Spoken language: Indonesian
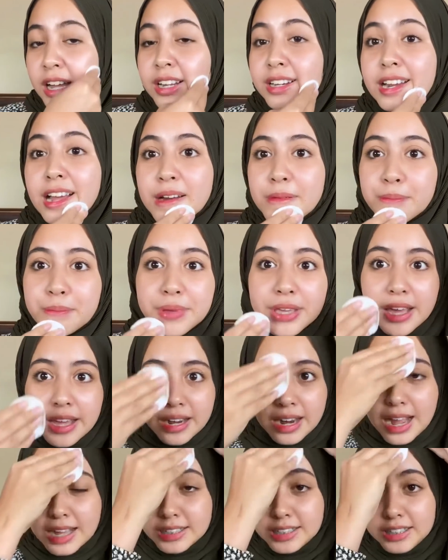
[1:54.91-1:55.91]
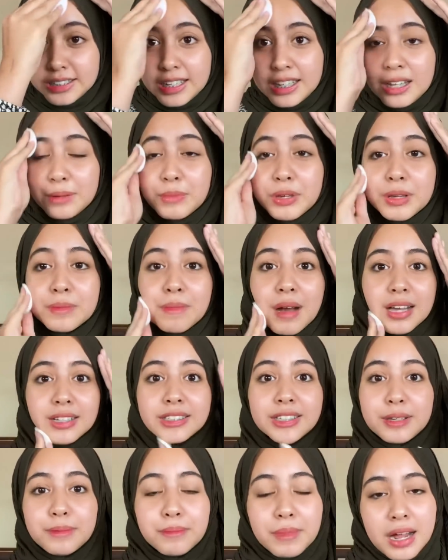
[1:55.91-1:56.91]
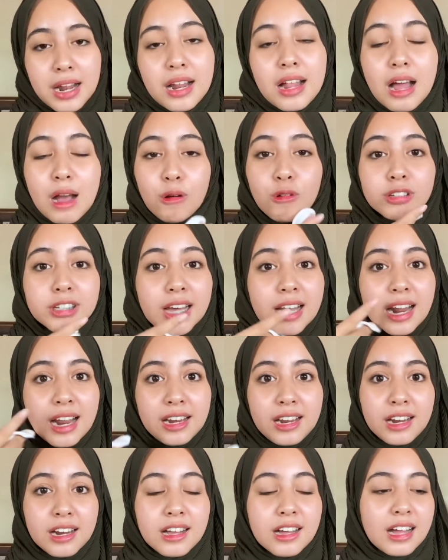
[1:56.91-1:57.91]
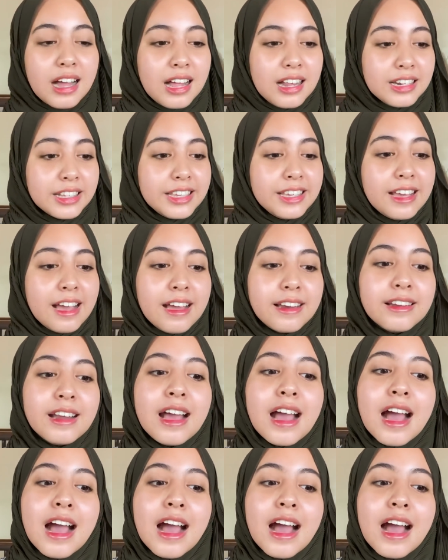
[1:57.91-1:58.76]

dan biar hasilnya lebih maksimal aku saranin ke kalian